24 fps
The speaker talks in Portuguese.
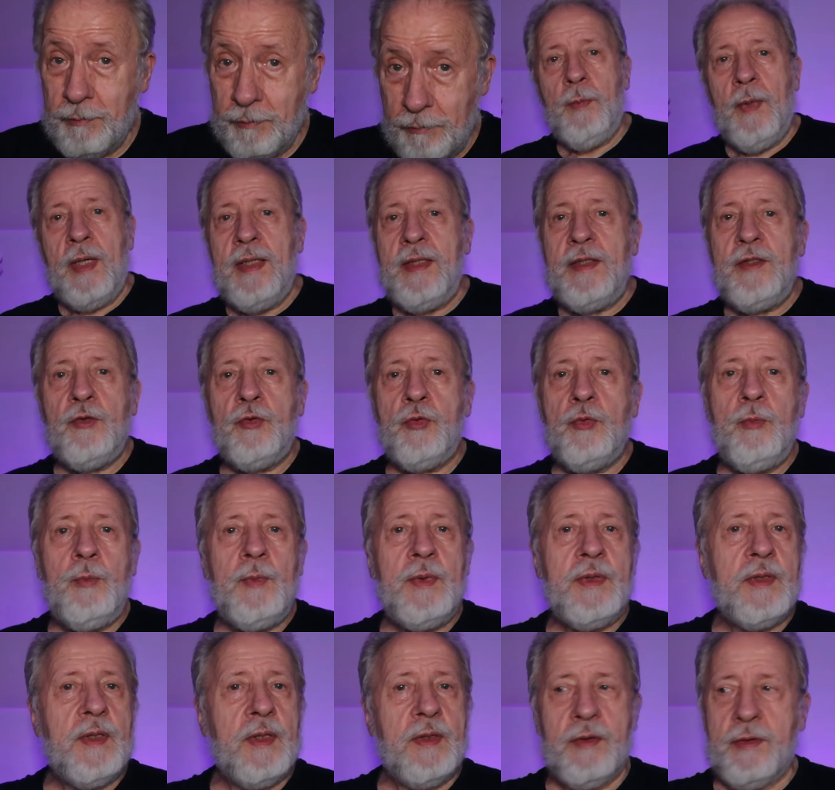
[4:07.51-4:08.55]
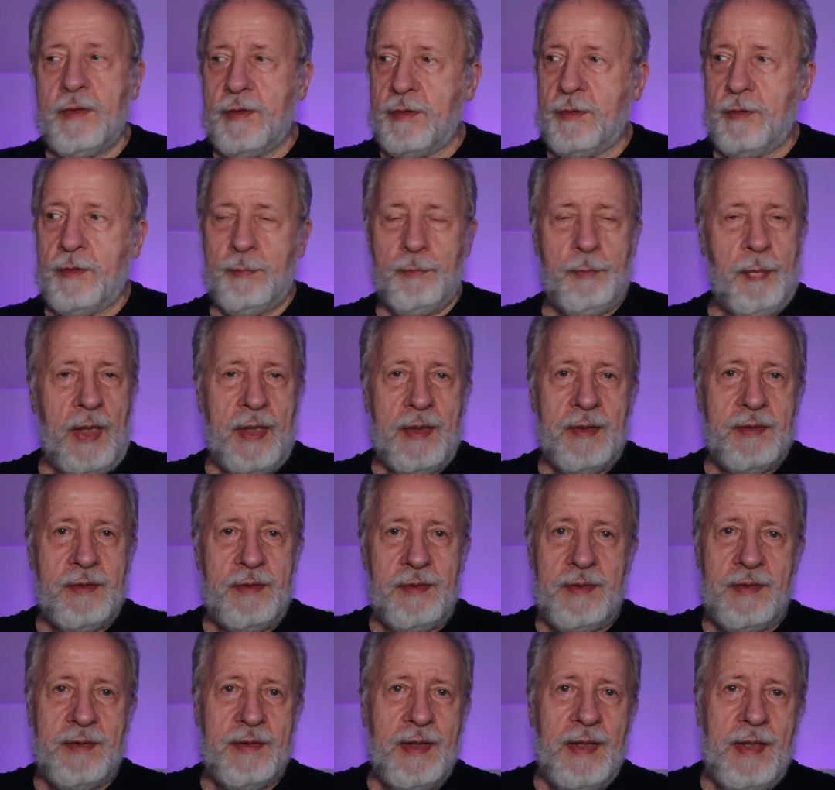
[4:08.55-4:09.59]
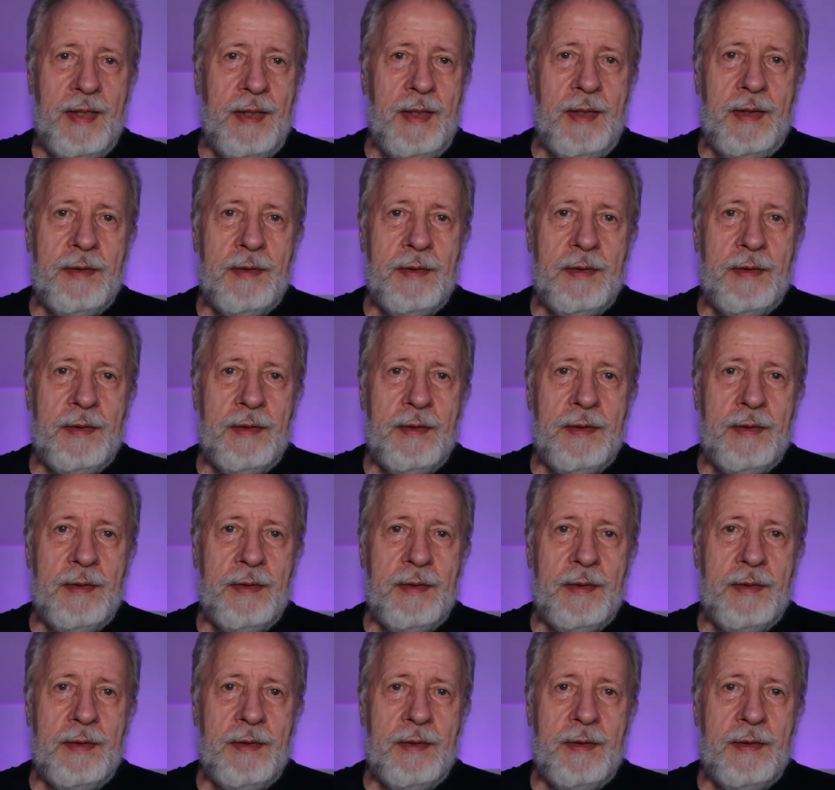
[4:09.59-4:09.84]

mas uma das partes